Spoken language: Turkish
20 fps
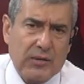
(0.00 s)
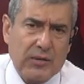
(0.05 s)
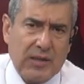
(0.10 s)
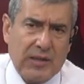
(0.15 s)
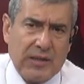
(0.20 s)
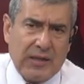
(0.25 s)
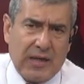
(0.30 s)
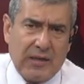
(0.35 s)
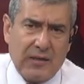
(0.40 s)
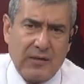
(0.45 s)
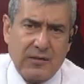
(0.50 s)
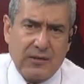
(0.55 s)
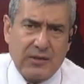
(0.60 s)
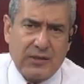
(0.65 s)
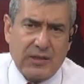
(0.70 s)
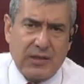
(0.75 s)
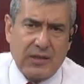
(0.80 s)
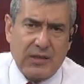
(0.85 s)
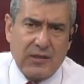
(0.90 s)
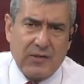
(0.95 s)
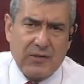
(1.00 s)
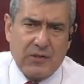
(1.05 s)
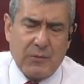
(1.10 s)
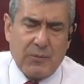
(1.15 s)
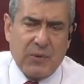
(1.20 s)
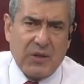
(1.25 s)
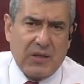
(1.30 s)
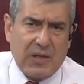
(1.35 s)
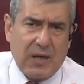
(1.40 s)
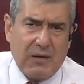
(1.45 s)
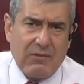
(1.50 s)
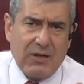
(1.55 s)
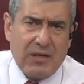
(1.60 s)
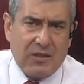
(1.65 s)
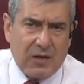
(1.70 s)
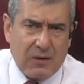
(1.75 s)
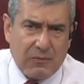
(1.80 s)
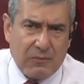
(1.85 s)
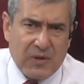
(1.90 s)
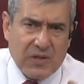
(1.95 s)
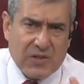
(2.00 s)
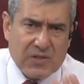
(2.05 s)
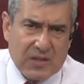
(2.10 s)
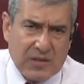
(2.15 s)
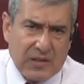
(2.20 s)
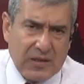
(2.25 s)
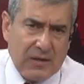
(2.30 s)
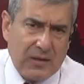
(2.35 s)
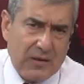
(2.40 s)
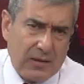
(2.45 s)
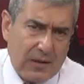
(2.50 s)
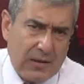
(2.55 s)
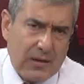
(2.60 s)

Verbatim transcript: neden işte tipik devlet refleksini